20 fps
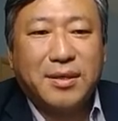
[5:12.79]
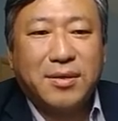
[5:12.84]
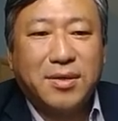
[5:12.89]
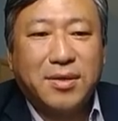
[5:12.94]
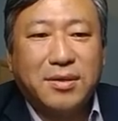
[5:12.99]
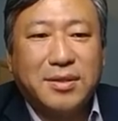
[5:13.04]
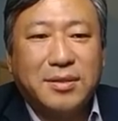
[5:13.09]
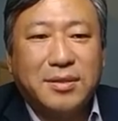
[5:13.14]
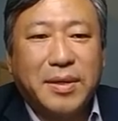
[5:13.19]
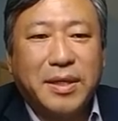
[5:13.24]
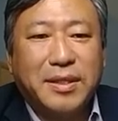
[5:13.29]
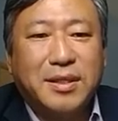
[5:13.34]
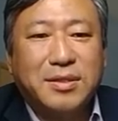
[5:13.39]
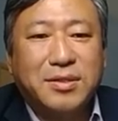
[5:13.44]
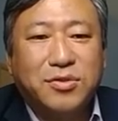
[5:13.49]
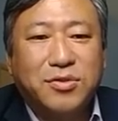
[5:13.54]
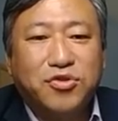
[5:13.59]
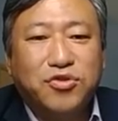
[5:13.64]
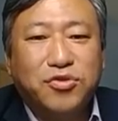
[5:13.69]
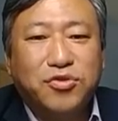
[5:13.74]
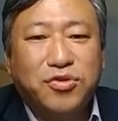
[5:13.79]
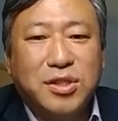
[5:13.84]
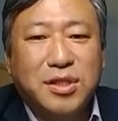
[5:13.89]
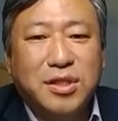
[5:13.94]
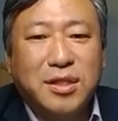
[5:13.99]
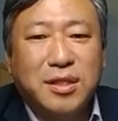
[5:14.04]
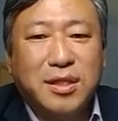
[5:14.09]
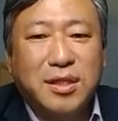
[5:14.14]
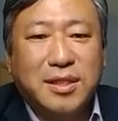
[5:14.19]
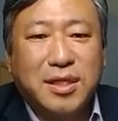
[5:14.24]
여기 이제 메디슨
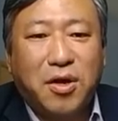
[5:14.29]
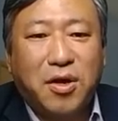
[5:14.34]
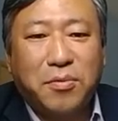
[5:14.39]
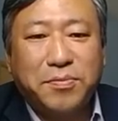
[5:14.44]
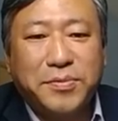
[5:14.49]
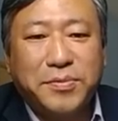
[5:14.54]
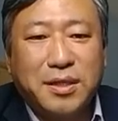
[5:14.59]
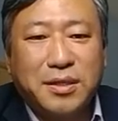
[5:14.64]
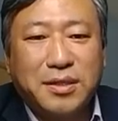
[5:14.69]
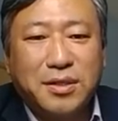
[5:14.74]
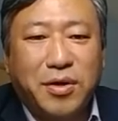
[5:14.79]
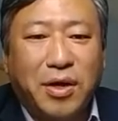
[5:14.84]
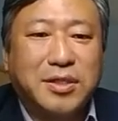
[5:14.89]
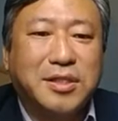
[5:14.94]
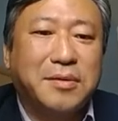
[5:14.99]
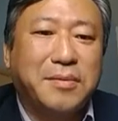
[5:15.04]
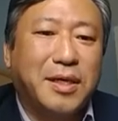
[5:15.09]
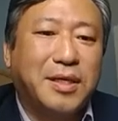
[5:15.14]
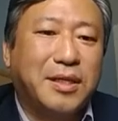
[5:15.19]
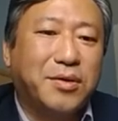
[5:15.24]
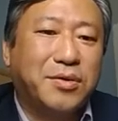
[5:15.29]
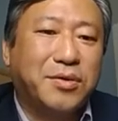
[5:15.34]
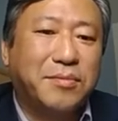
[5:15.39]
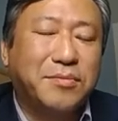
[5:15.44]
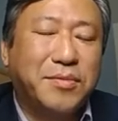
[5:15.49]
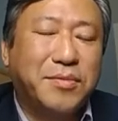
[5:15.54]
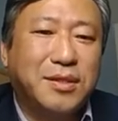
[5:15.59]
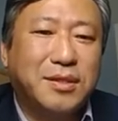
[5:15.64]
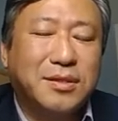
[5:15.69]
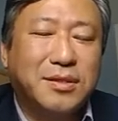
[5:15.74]
출신의 창업자들이 굉장히 많이
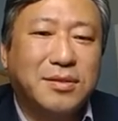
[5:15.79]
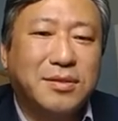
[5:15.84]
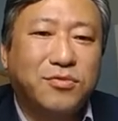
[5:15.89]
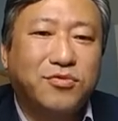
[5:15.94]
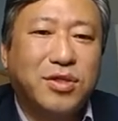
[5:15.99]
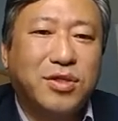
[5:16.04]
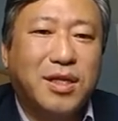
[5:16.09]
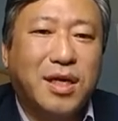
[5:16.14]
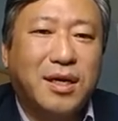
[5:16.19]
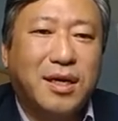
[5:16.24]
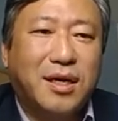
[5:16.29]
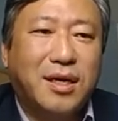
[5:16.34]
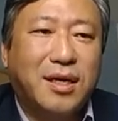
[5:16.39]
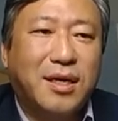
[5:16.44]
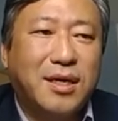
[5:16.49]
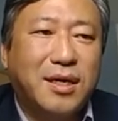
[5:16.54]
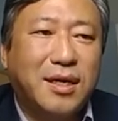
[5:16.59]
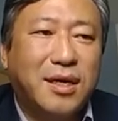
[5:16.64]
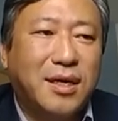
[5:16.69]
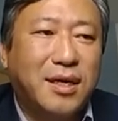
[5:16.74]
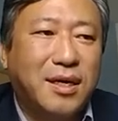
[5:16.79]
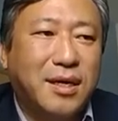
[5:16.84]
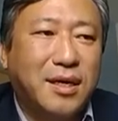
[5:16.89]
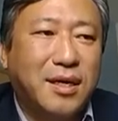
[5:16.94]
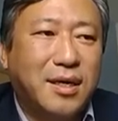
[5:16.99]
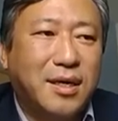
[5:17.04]
나거든요. 그래서 우리나라의